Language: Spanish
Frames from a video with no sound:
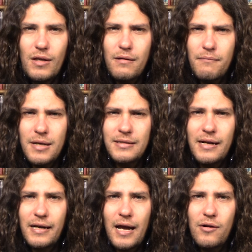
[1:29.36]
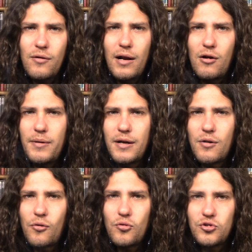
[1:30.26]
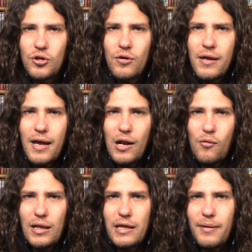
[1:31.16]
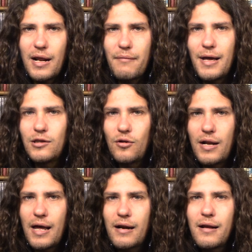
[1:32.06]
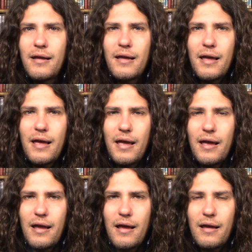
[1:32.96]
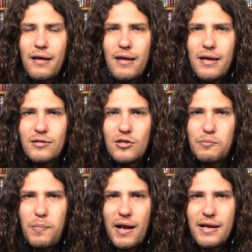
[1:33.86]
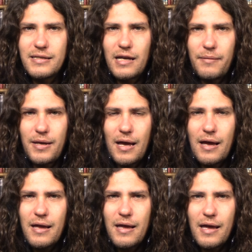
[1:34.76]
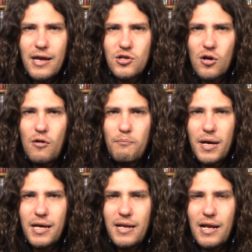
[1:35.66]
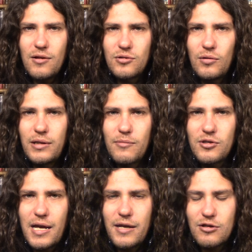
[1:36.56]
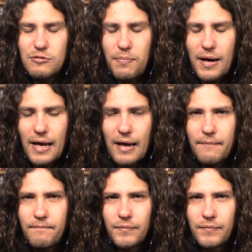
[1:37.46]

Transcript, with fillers: más cercano, el gobierno ruso, el cual deberá abandonar eh, estos planes que había hecho con Pekín en los últimos años para,